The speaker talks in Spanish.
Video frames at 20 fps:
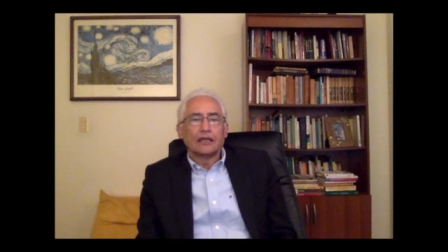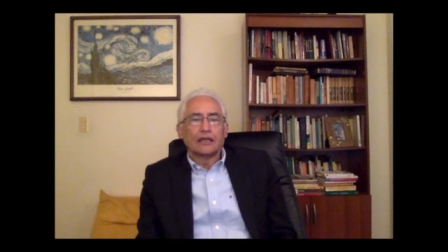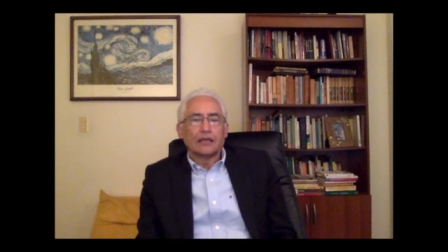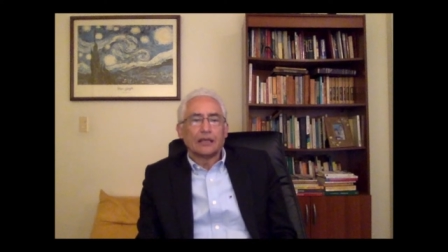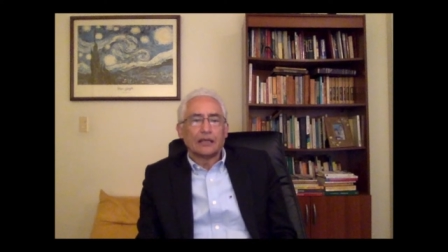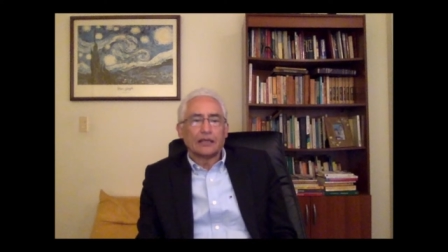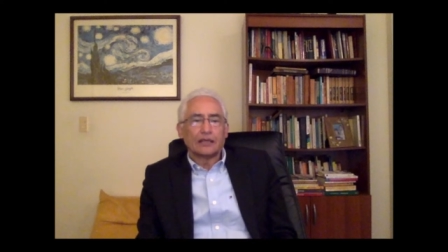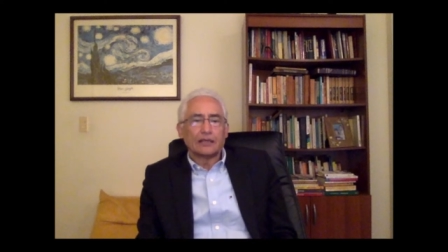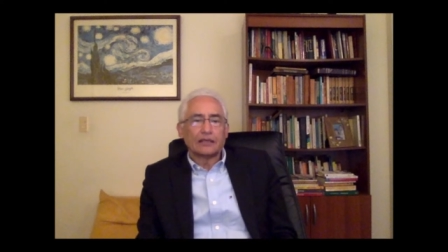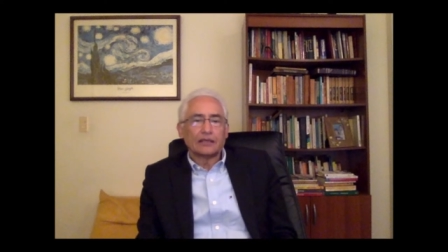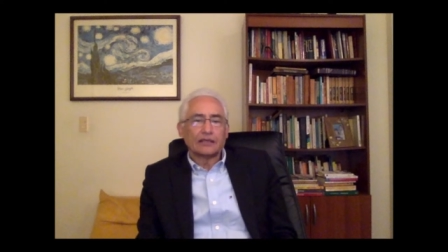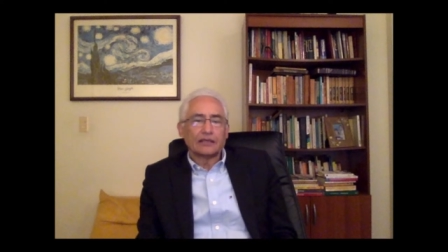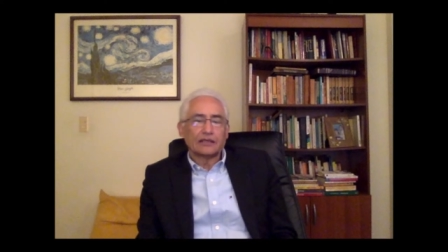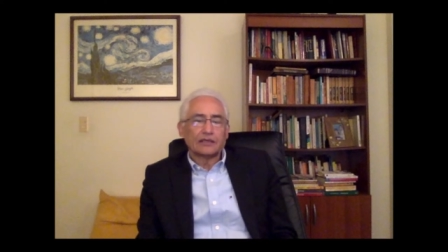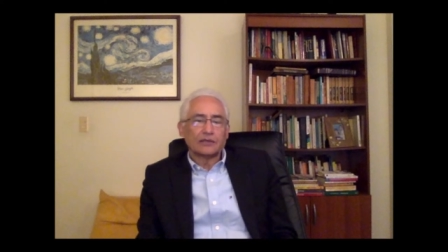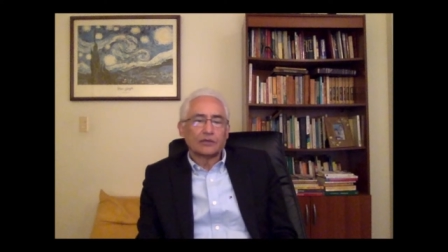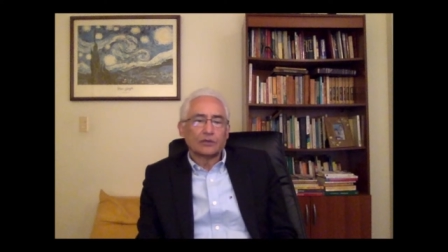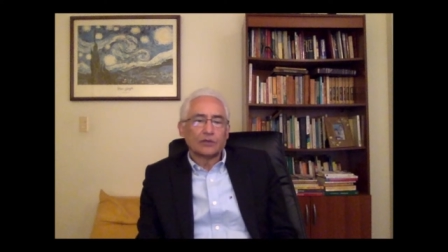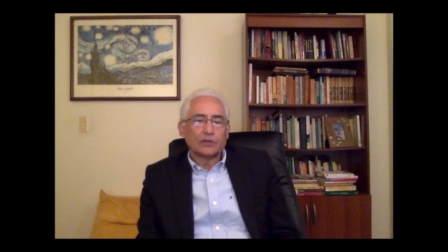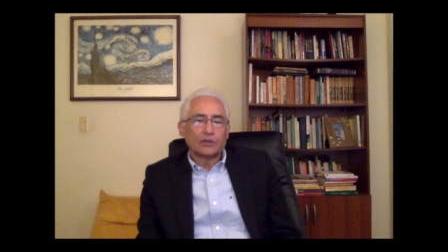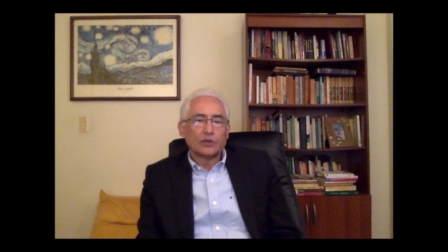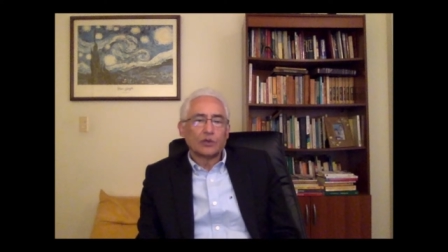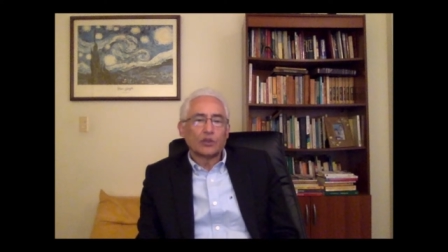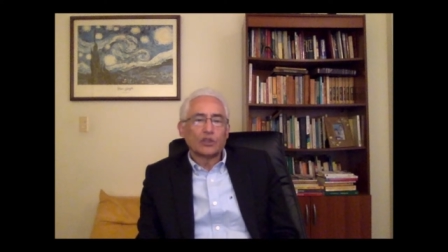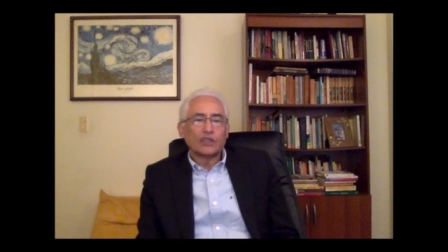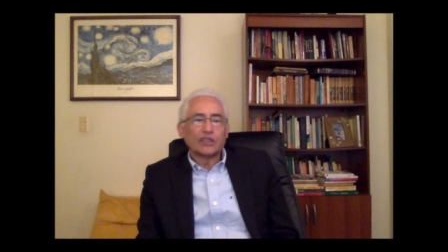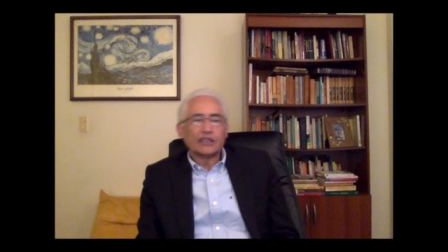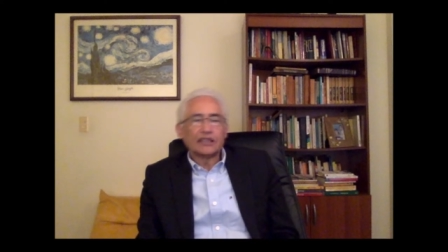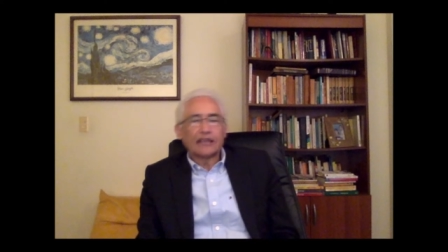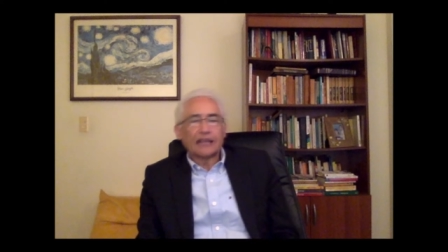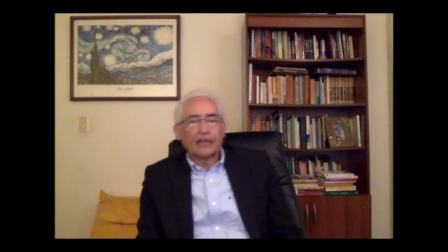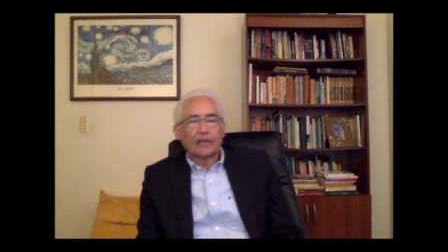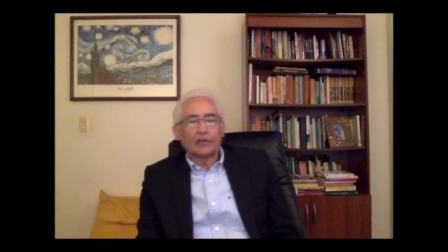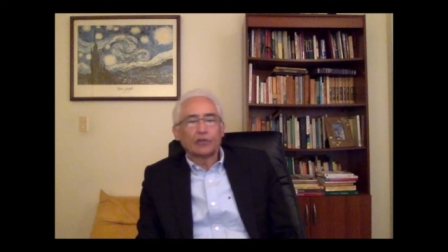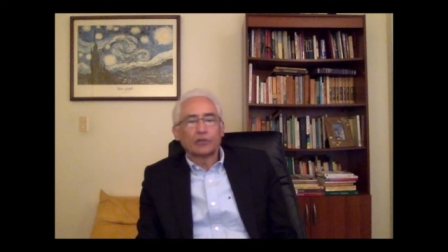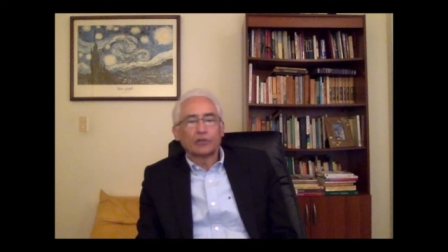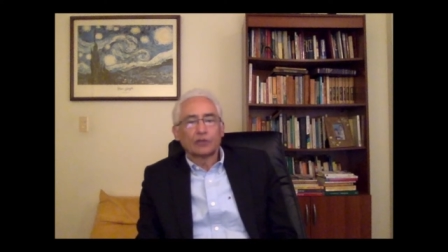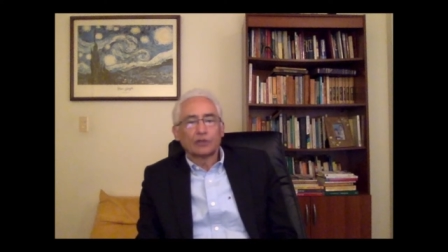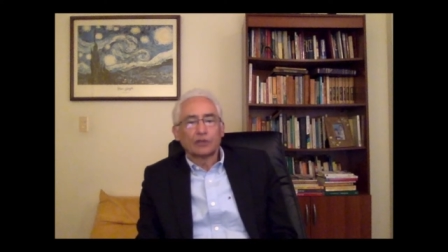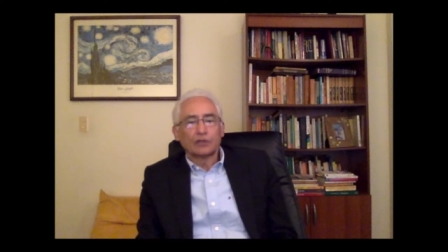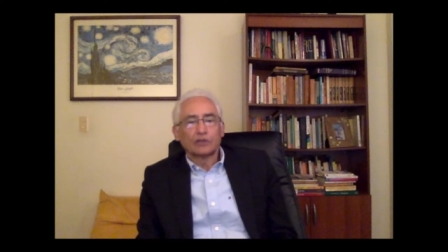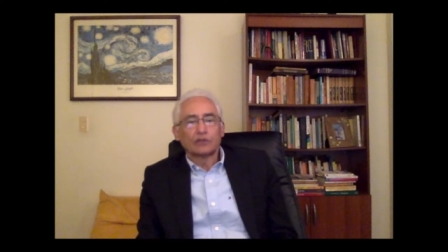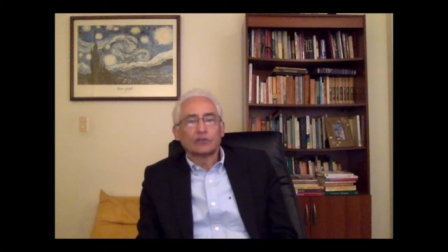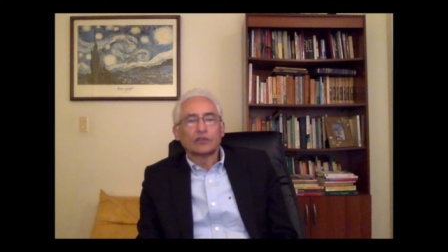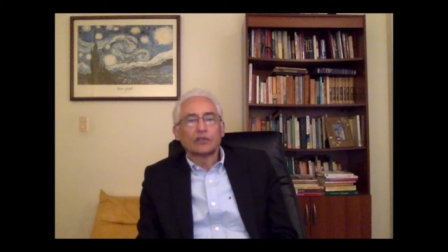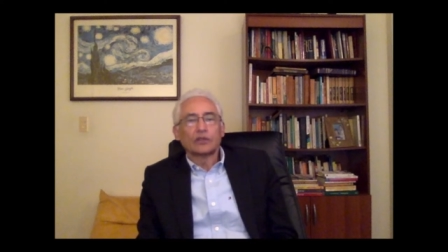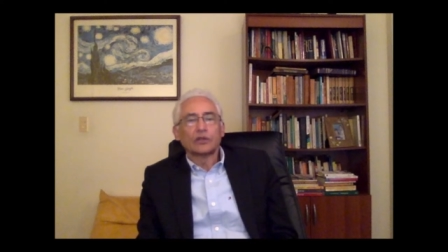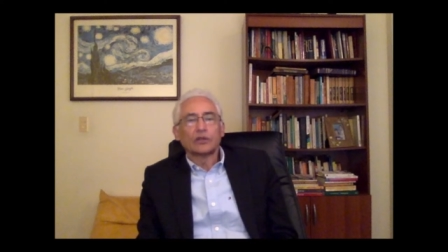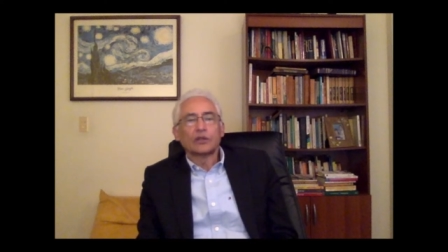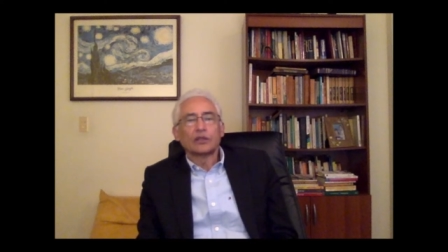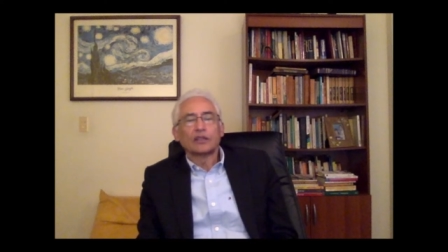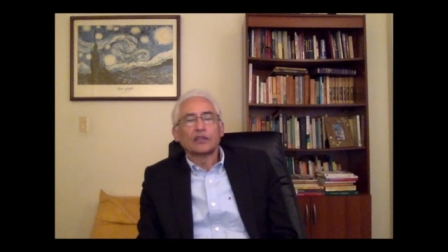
Este es un libro editado por el Consejo